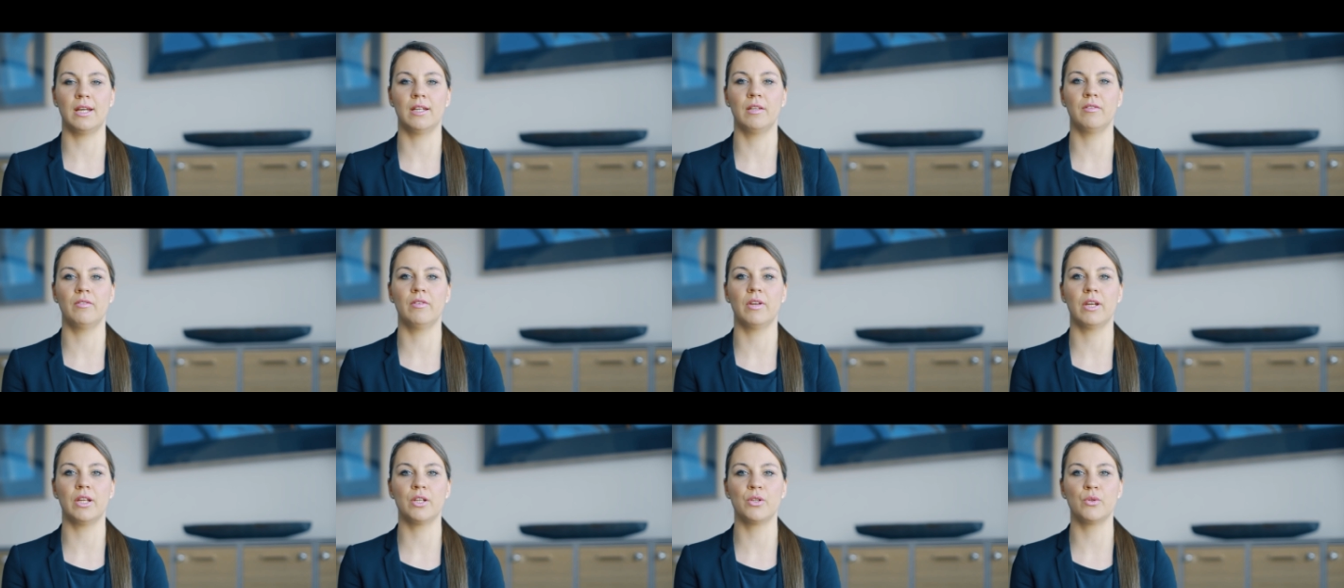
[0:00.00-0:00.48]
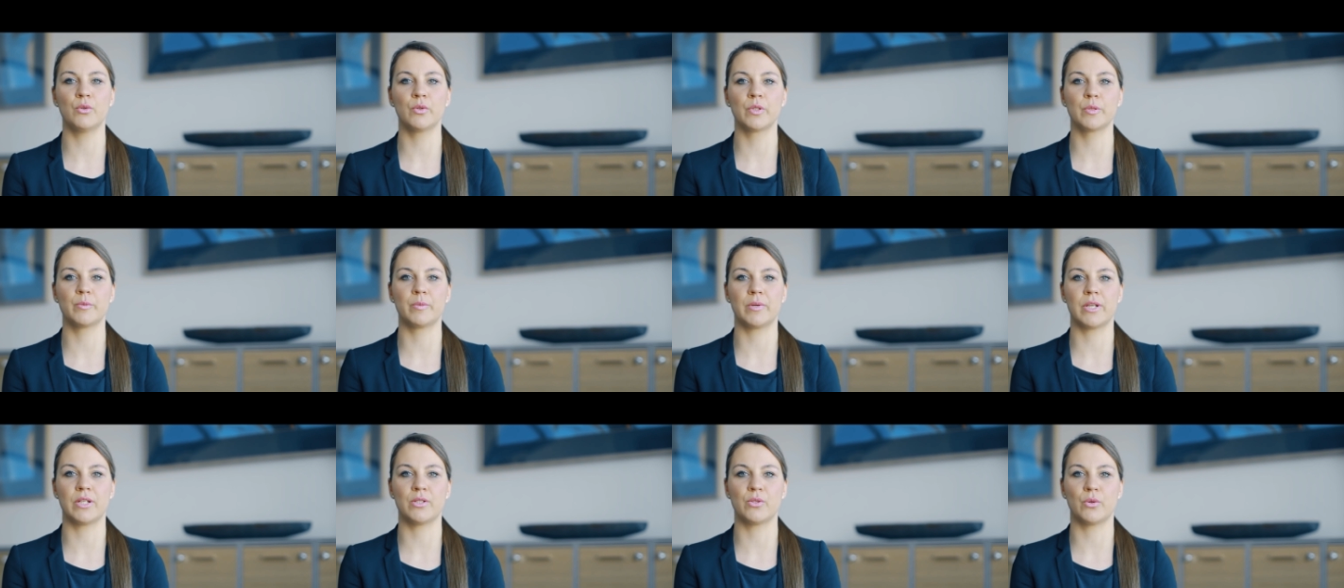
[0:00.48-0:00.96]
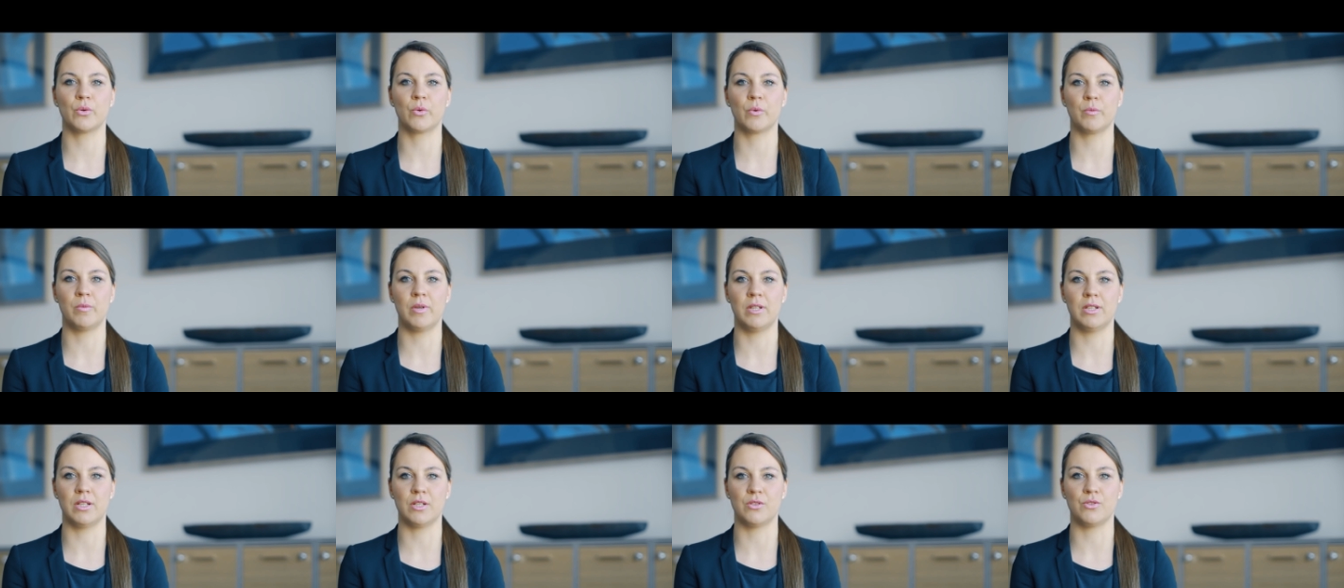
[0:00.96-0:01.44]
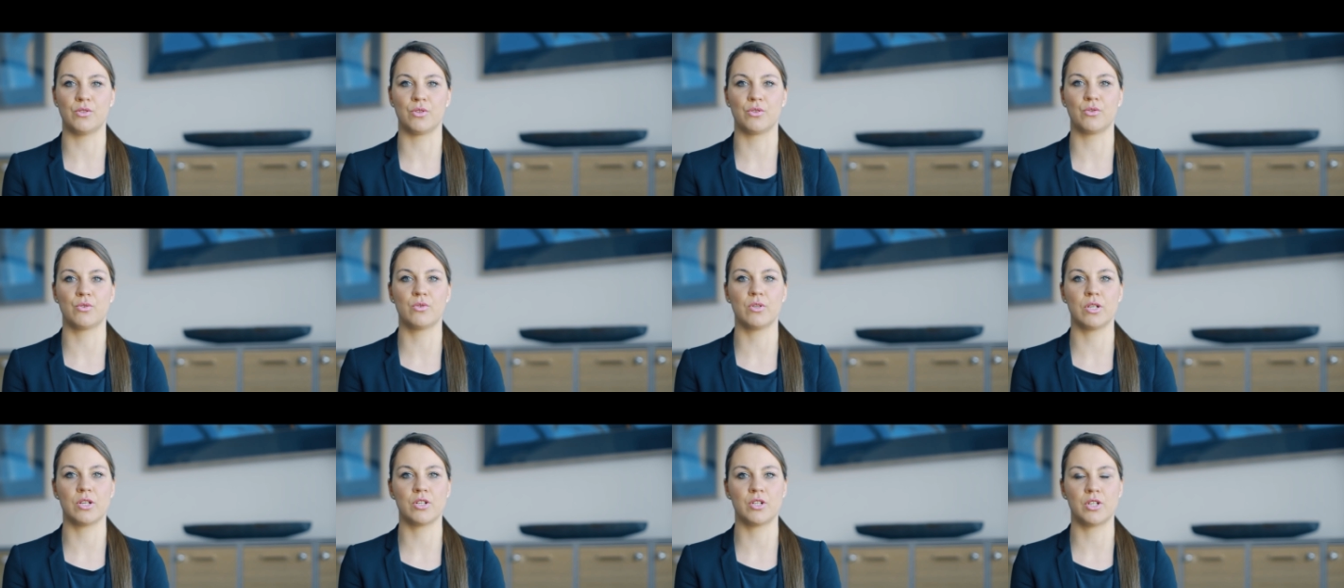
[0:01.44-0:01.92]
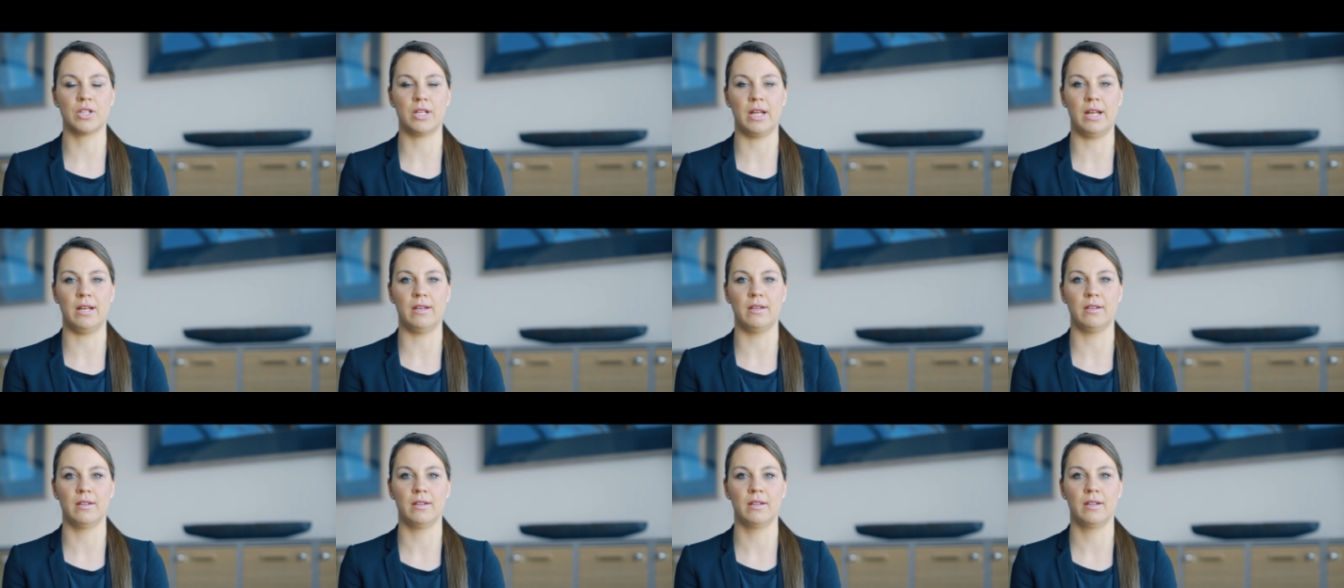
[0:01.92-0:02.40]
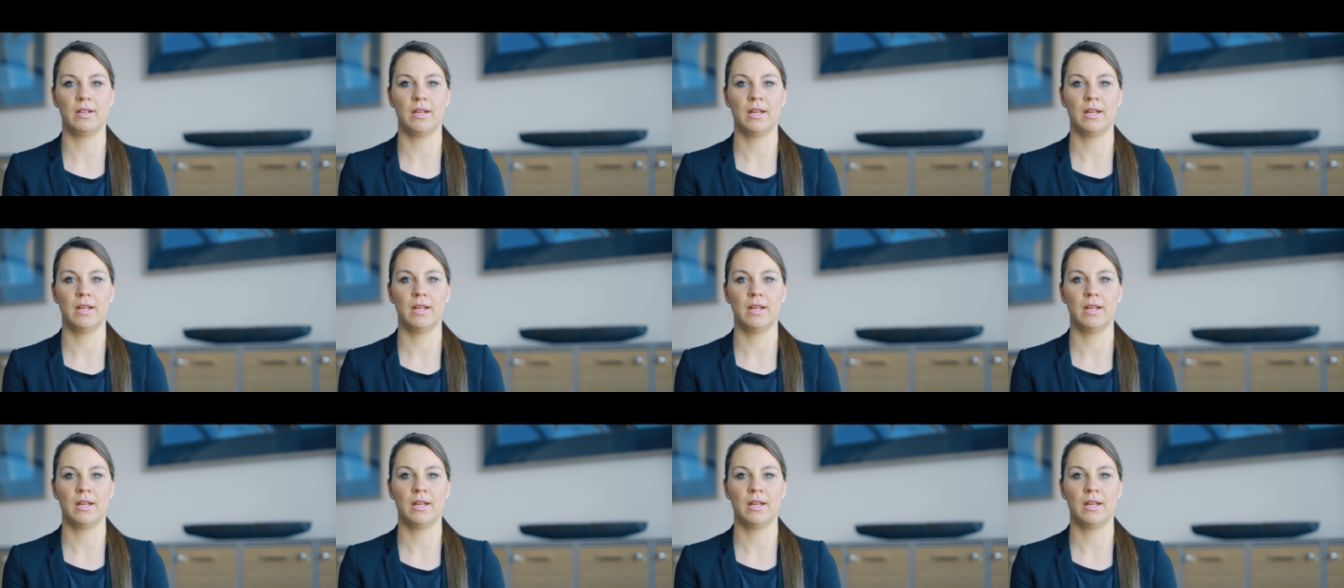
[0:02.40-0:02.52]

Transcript: eine Verrechnungspreisdokumentation zu erstellen.